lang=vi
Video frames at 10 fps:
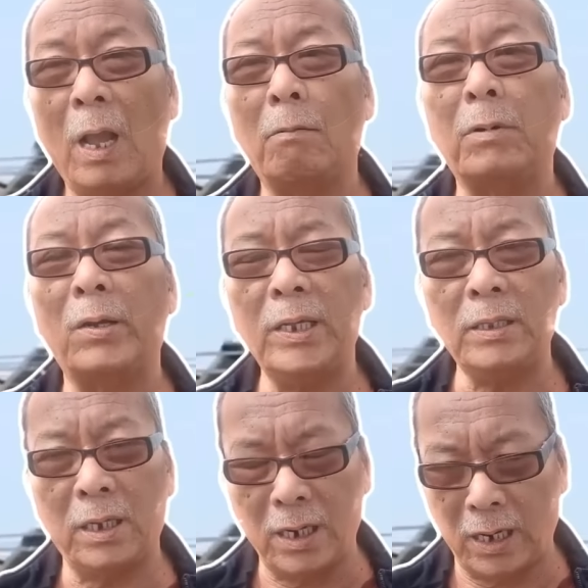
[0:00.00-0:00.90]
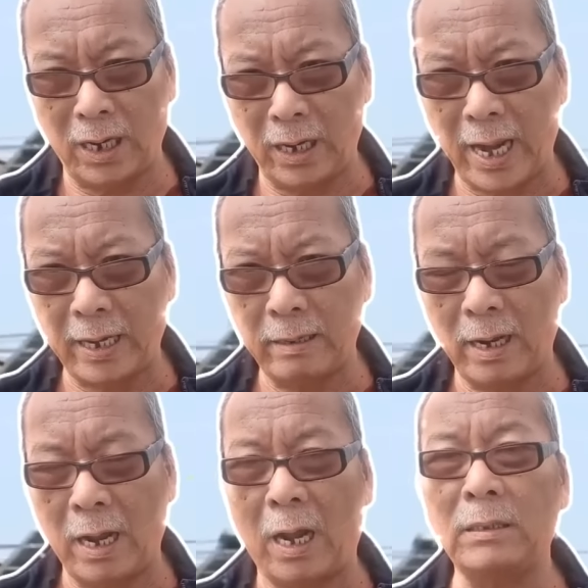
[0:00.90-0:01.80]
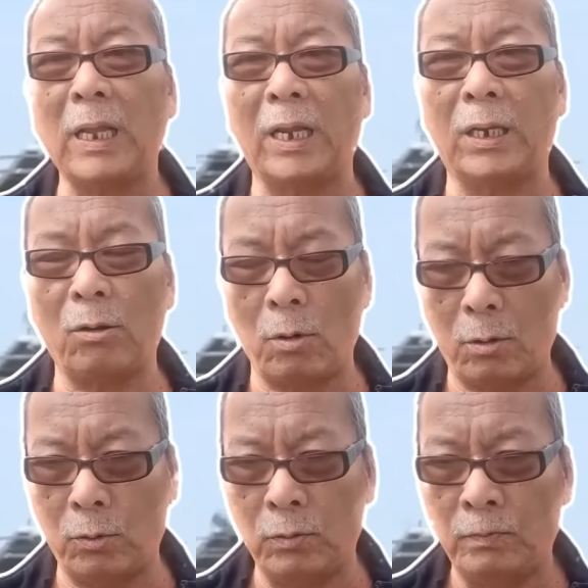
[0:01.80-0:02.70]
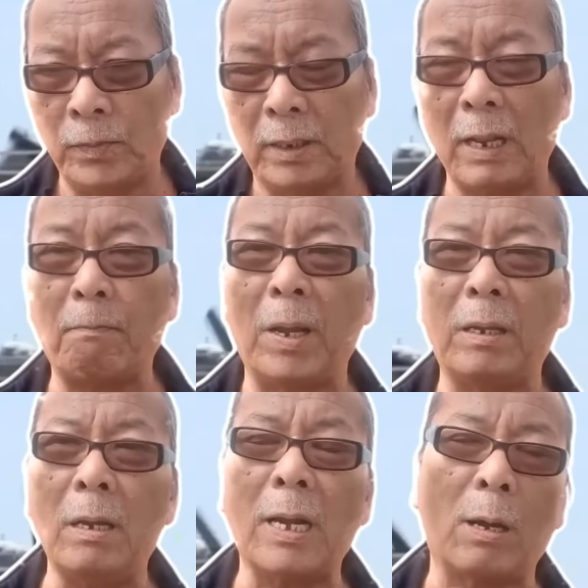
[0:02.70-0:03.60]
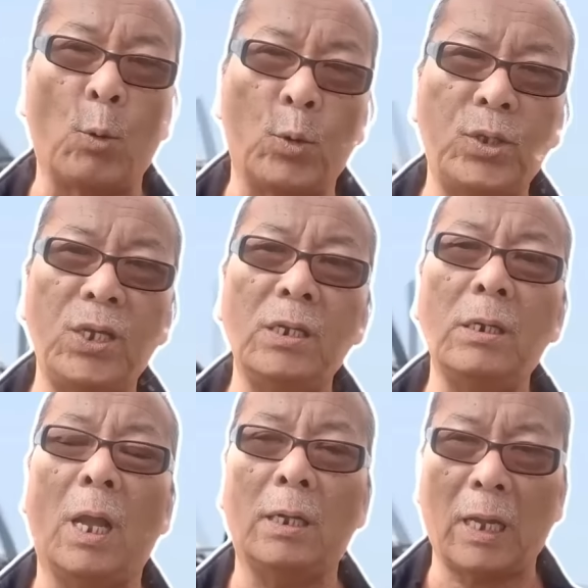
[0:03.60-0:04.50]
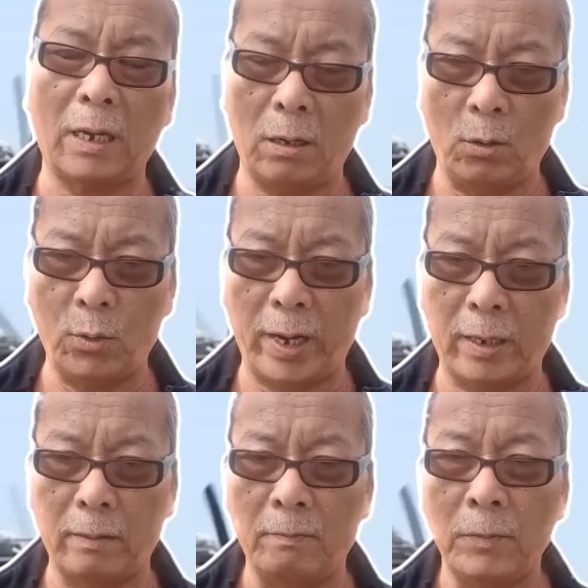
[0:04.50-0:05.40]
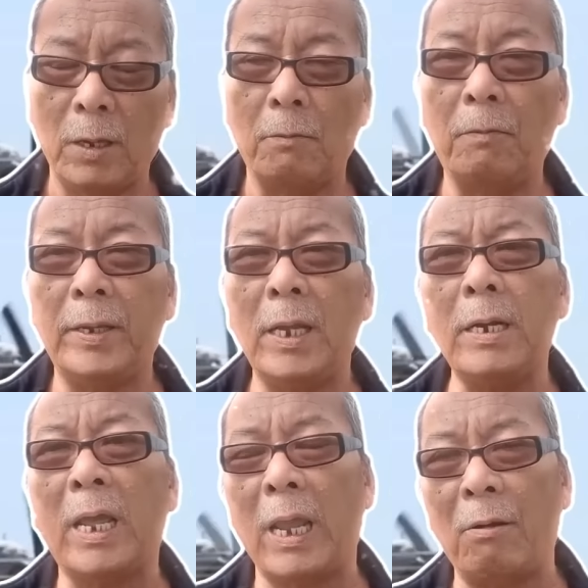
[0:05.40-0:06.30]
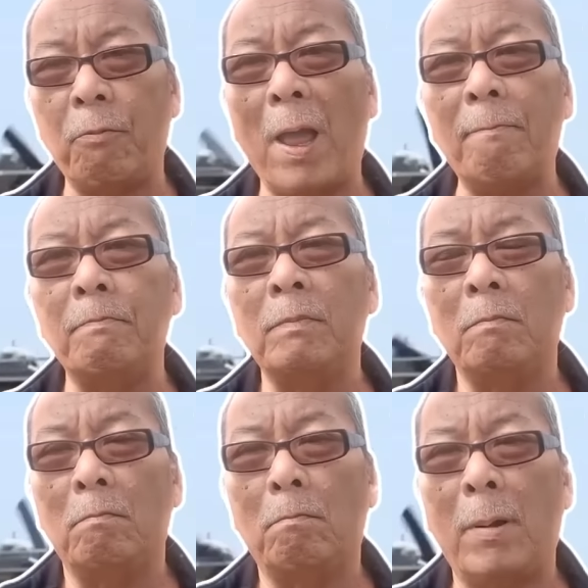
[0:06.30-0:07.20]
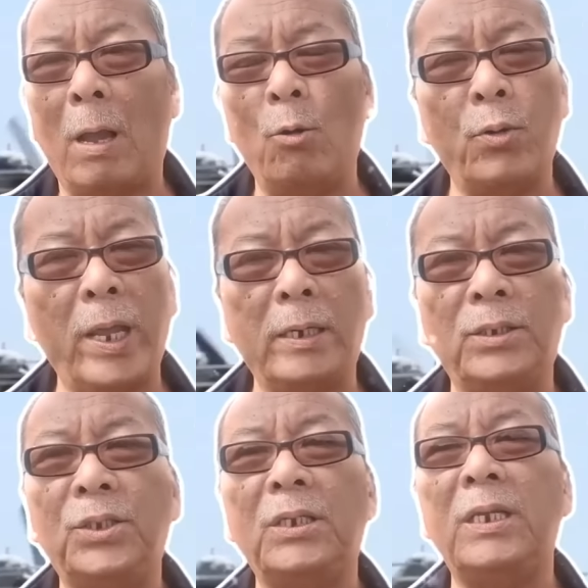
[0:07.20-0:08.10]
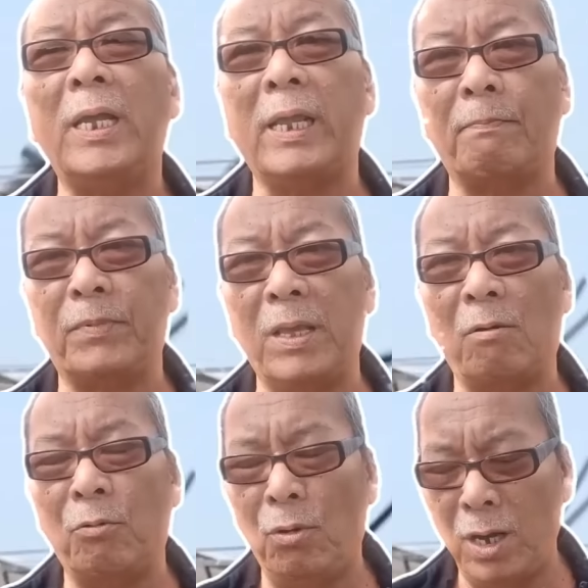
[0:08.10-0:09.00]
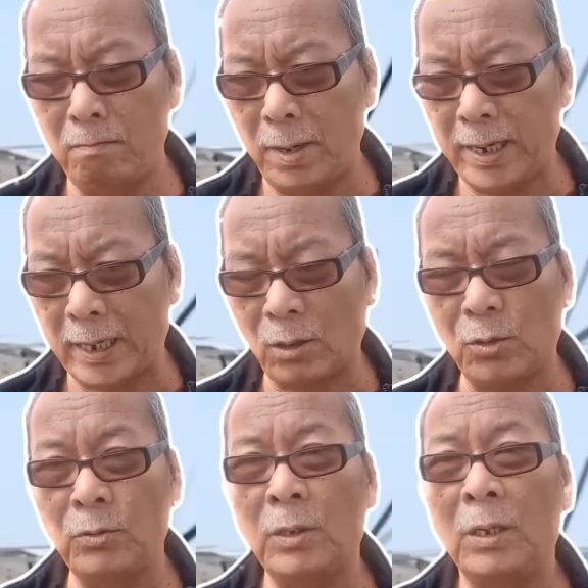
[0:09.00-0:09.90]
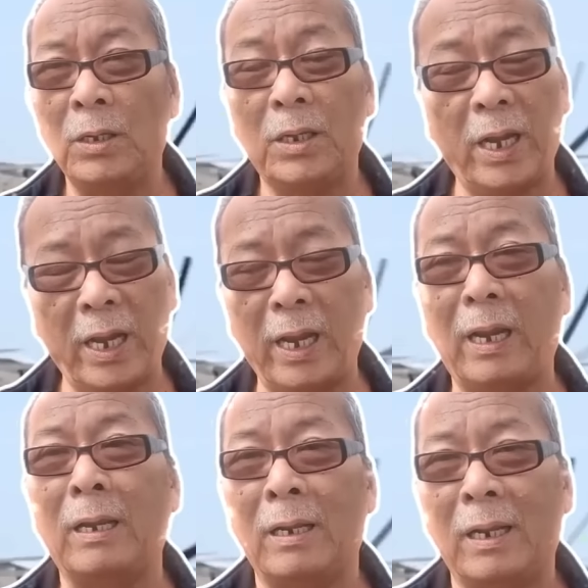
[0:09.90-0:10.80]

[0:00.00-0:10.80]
Ông nói tình hình hiện nay ở tại châu Âu, đặc biệt nhất là cuộc chiến ở tại Ukraine. Về vấn đề giải pháp mà Ukraine xin gia nhập vào Liên minh NATO thì